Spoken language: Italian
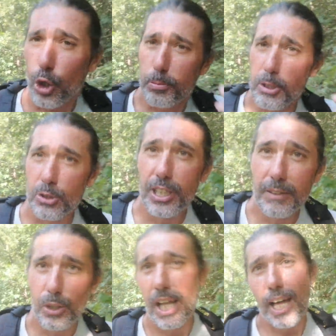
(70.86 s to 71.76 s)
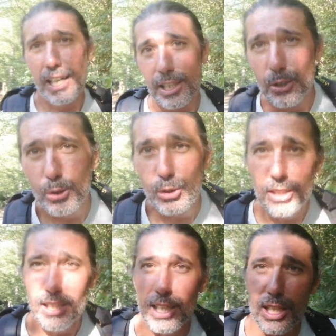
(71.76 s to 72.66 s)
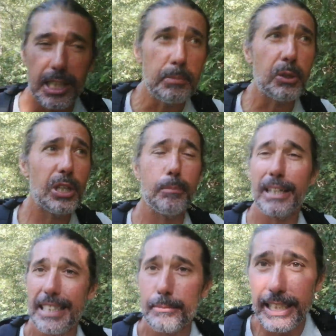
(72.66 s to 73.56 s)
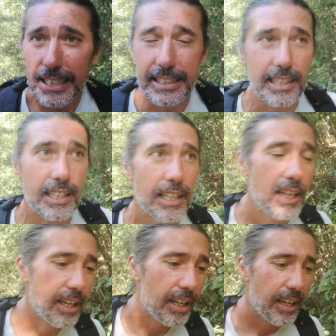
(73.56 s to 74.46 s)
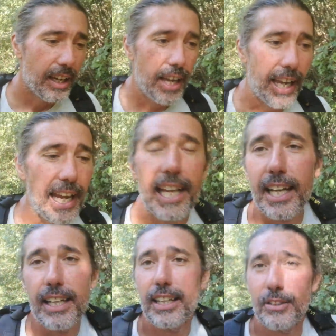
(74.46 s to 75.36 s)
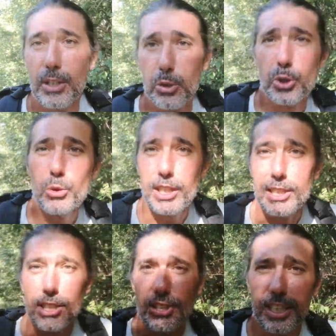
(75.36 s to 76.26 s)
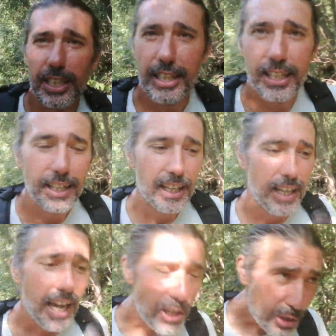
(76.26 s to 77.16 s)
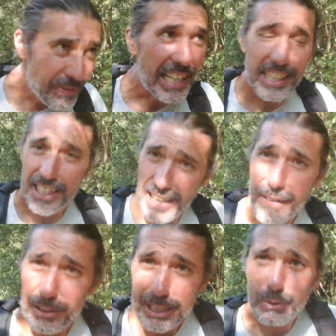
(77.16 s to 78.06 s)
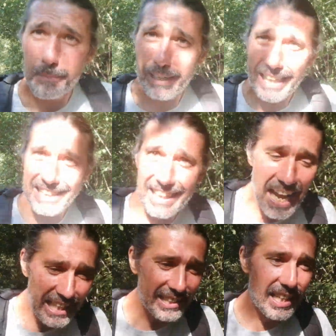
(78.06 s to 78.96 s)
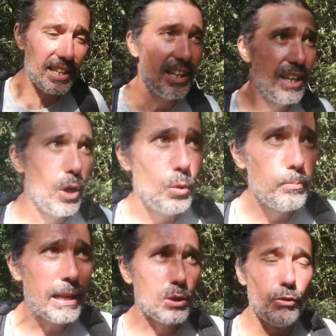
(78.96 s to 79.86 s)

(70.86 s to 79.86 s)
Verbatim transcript: ho smesso di lavorare con uh, i piccoli appartamenti. Eh, non è giusto quello che dici. Allora, ho detto, vieni, dai, facciamo una bella diretta, un bel